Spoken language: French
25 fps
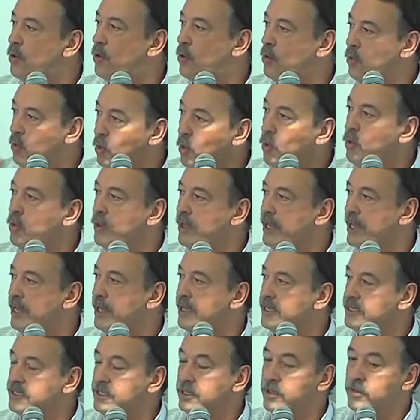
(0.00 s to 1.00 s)
Il faut
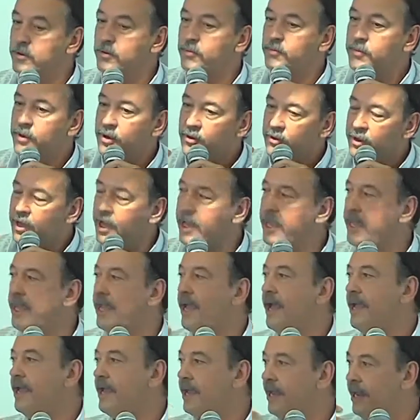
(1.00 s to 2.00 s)
savoir comment
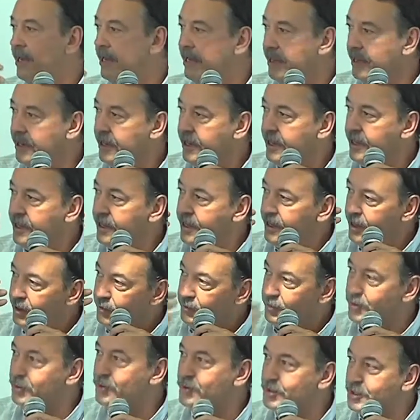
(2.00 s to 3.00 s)
euh, on,
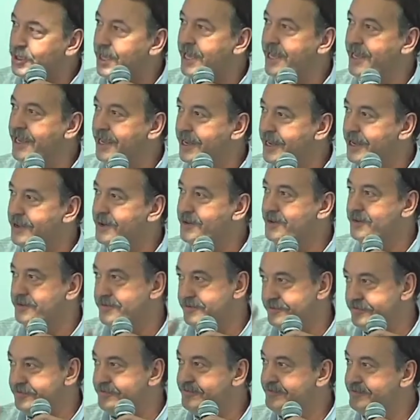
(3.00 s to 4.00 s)
peut bien
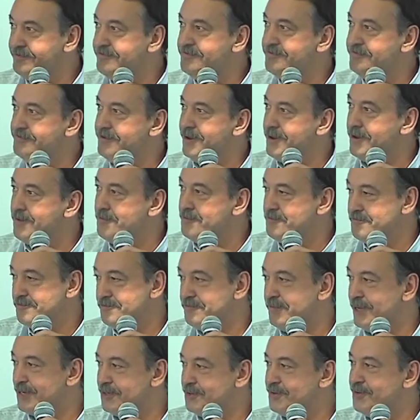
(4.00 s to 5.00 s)
profiter, mais évidemment,